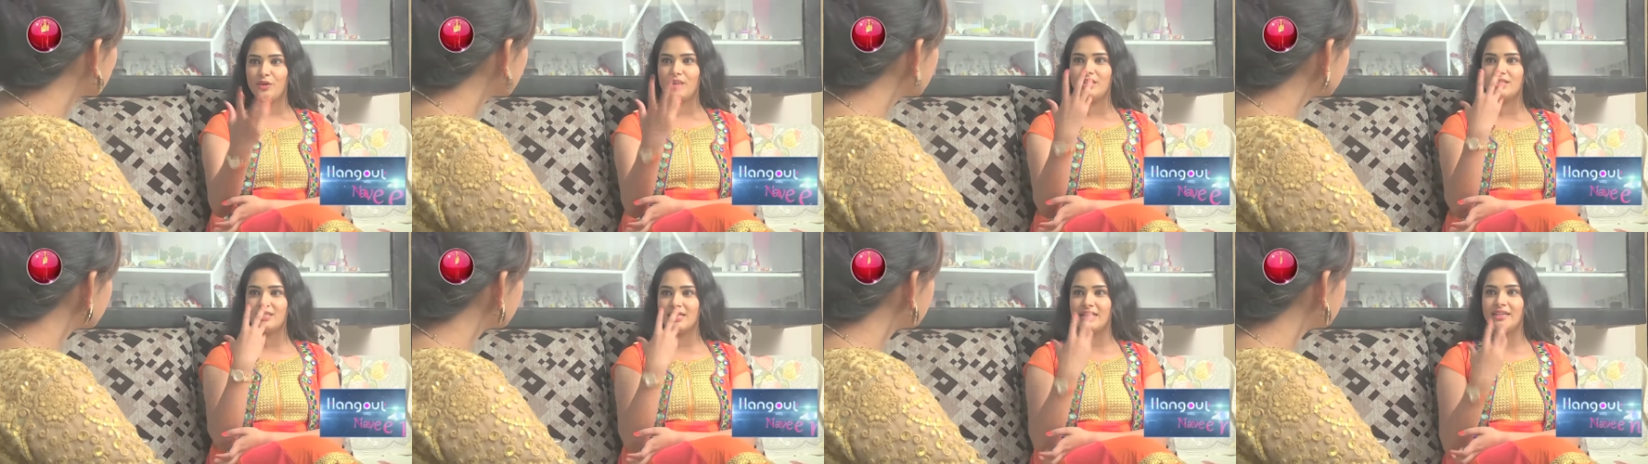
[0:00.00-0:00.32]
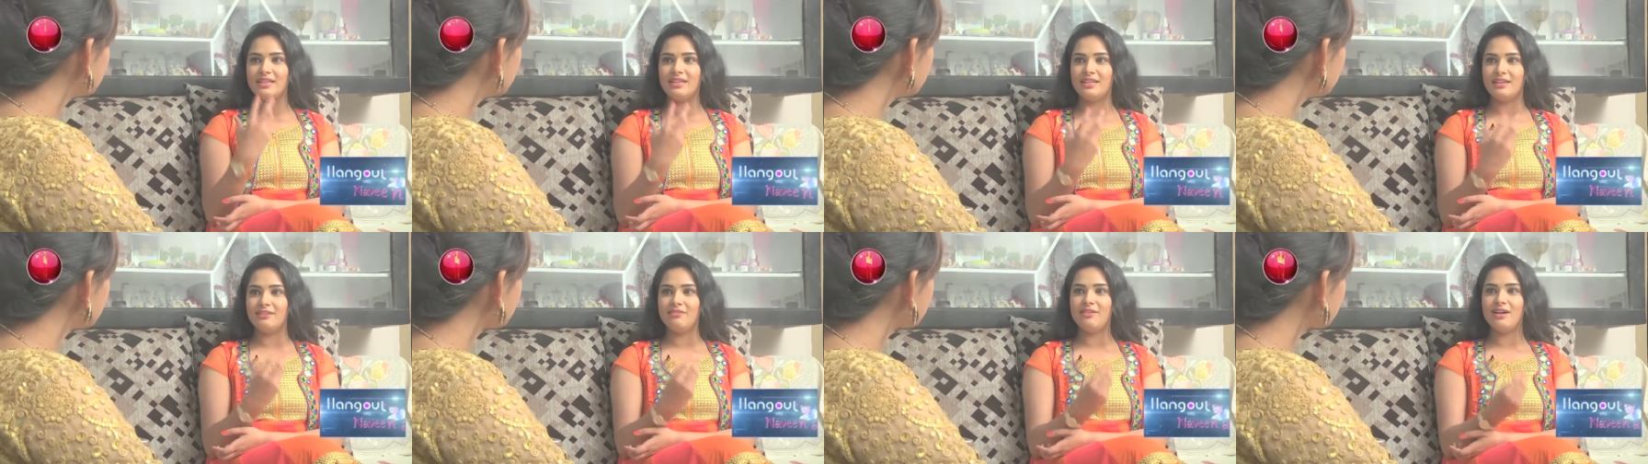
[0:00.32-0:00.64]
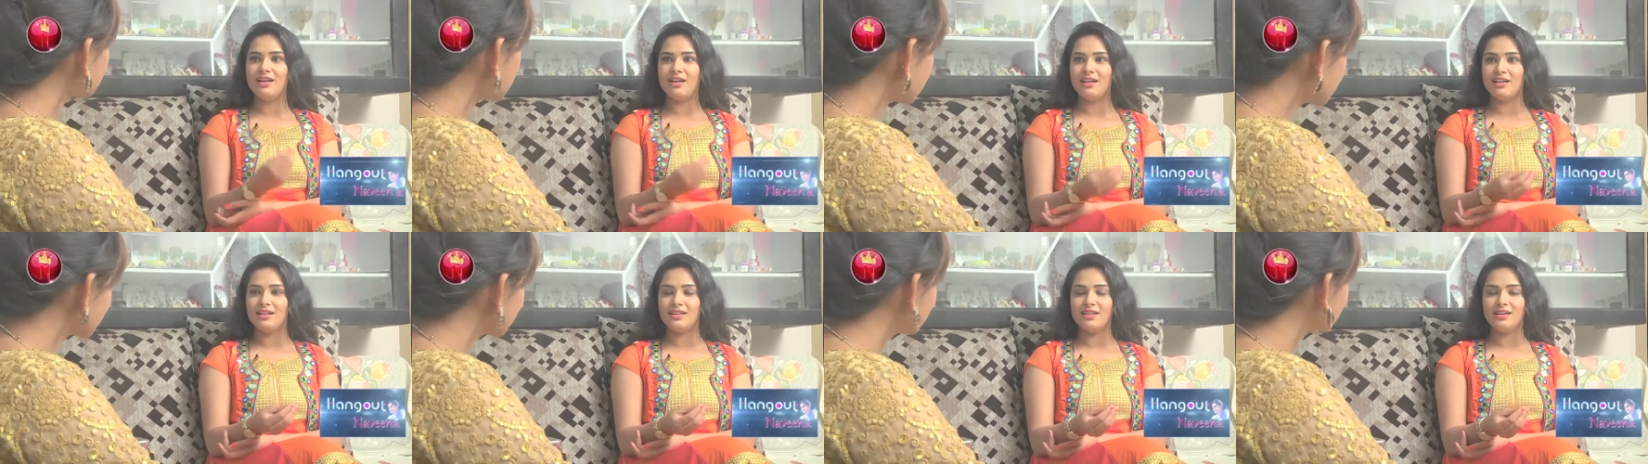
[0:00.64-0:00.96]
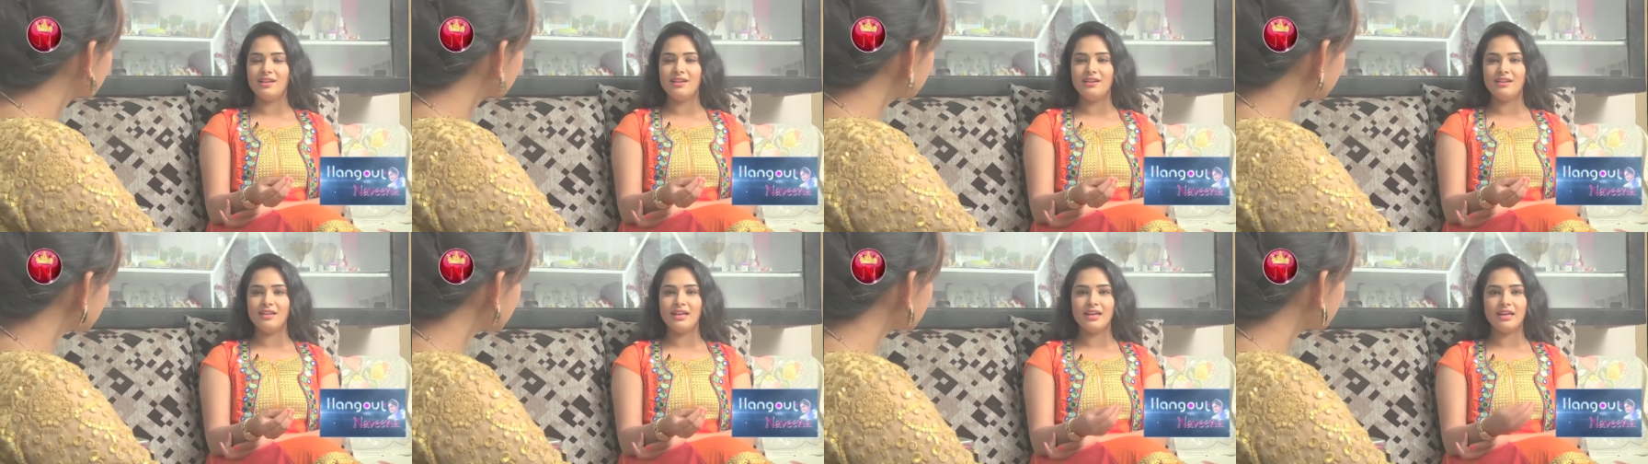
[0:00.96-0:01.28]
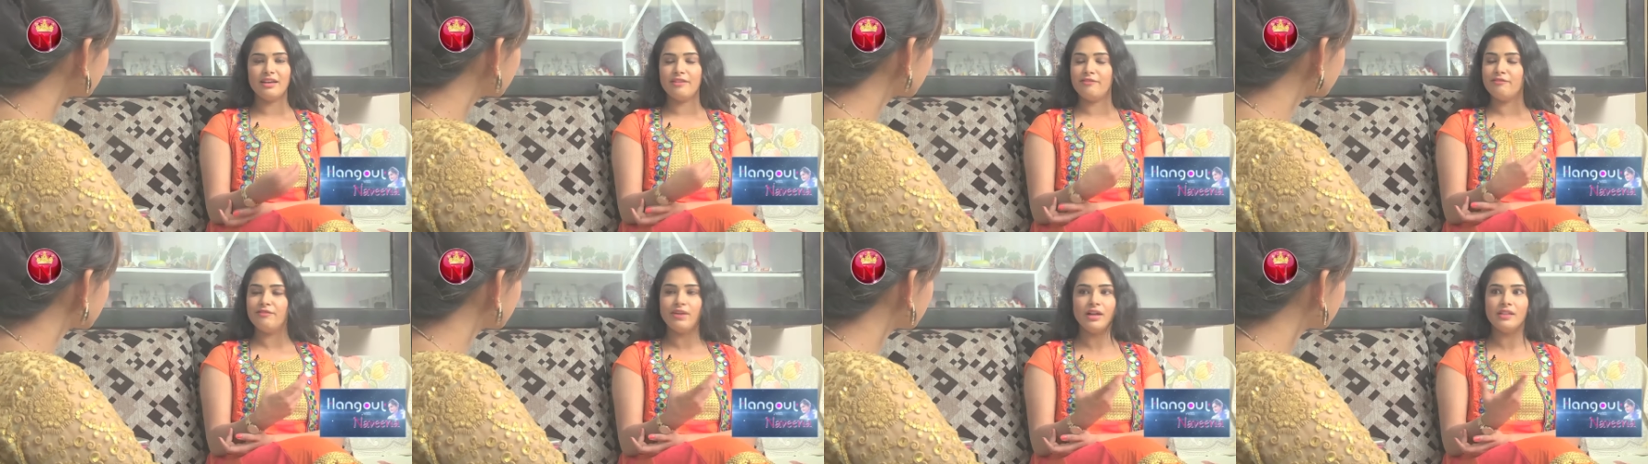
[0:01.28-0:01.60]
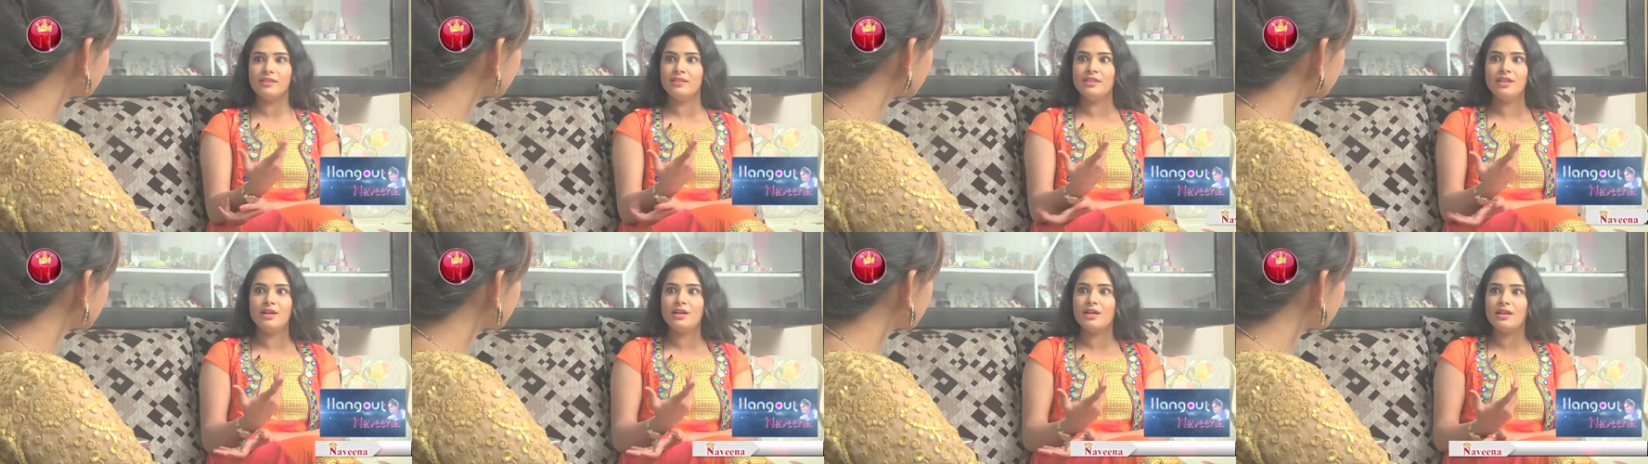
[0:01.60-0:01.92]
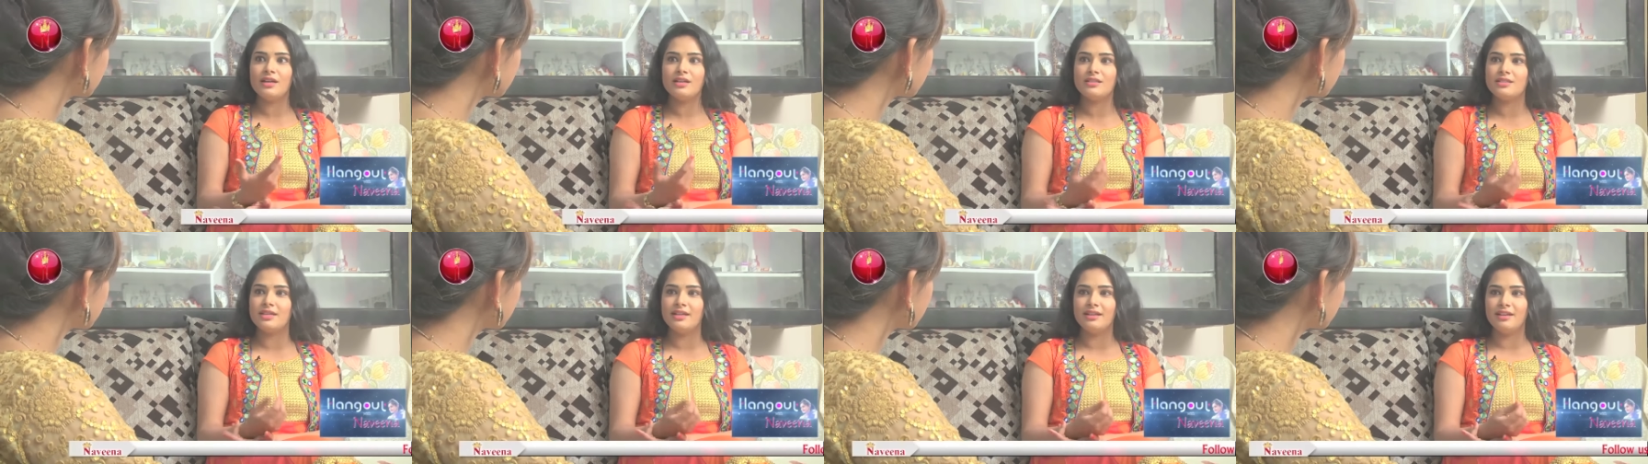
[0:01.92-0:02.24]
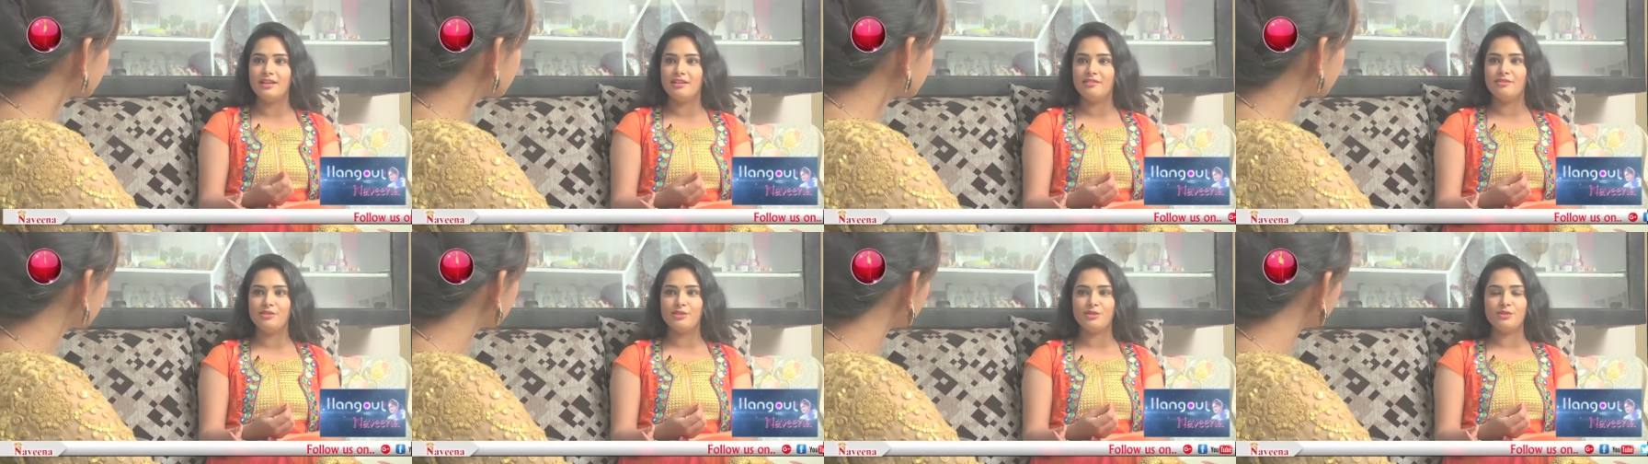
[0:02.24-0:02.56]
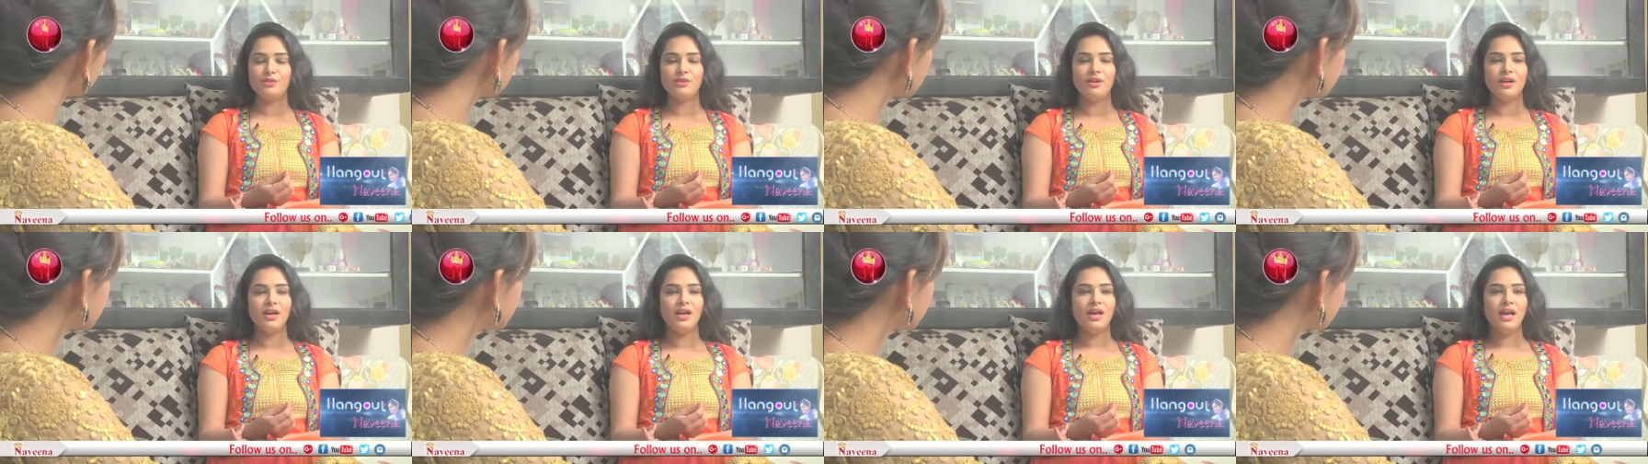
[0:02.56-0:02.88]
వాళ్ళు సెట్ అవ్వాలి కదా నాకు అందరు అట్లా సెట్ అవ్వరు